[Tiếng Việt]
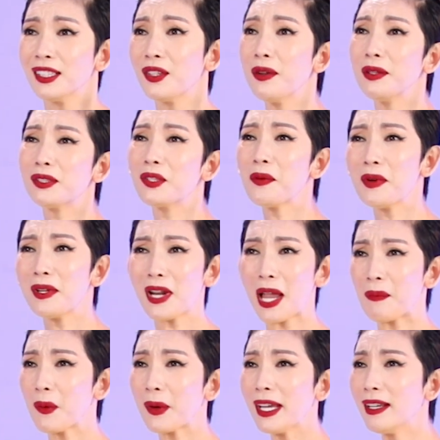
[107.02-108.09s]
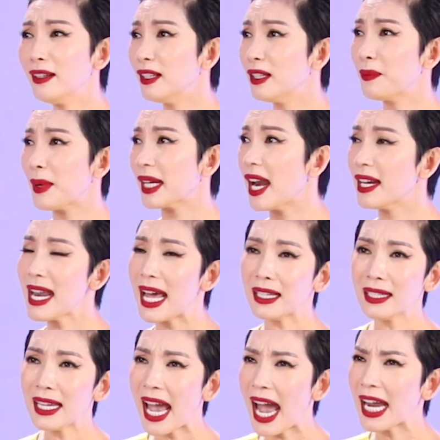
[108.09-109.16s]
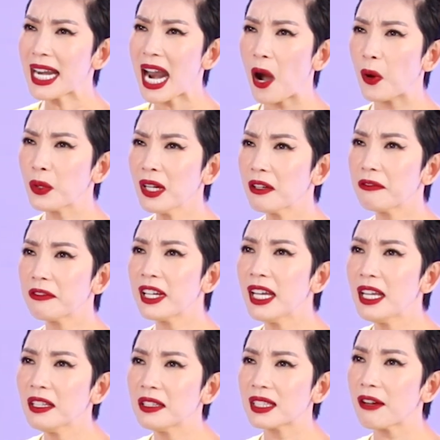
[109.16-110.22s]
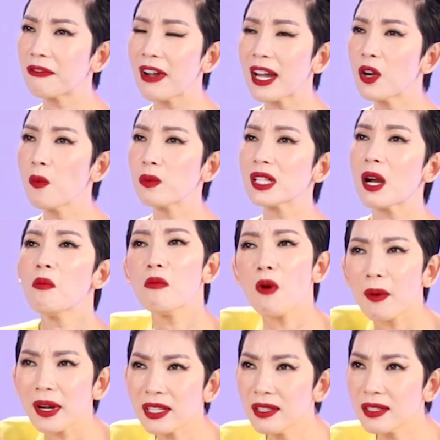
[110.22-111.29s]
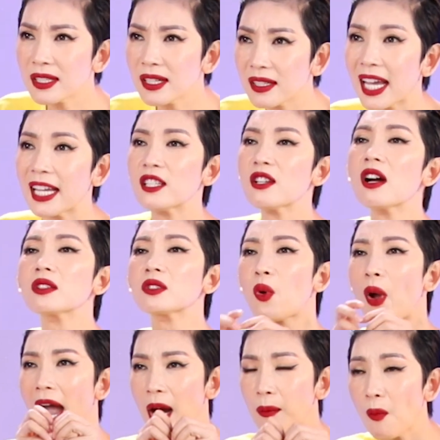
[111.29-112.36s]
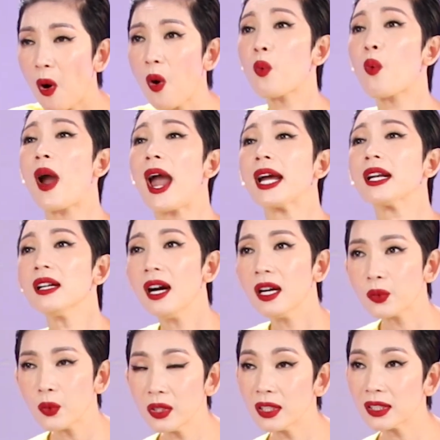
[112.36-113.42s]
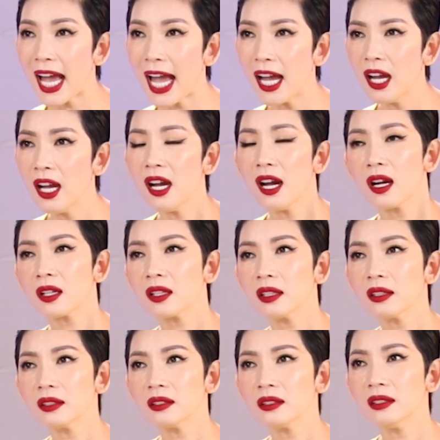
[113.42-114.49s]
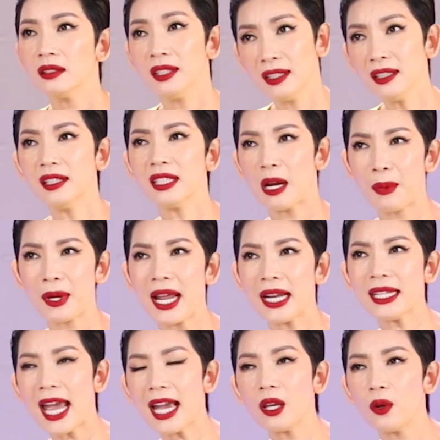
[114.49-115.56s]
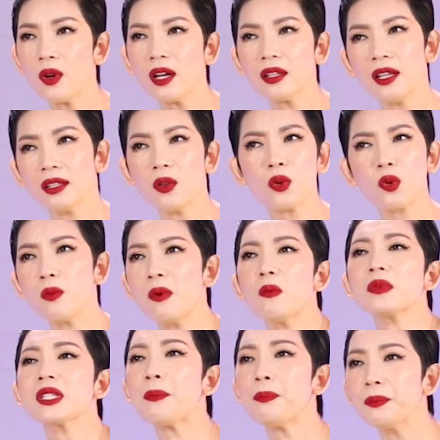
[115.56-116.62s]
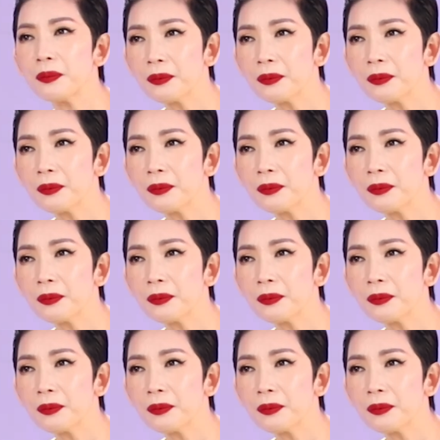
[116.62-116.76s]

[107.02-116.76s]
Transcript: tôi tôi là một cái người mà để đánh giá đạo đức khi người ta phát ngôn trong một cái chương trình này cho toàn bộ quãng đời của người ta những người nào mà đánh giá kiểu đó thì tôi cũng không chấp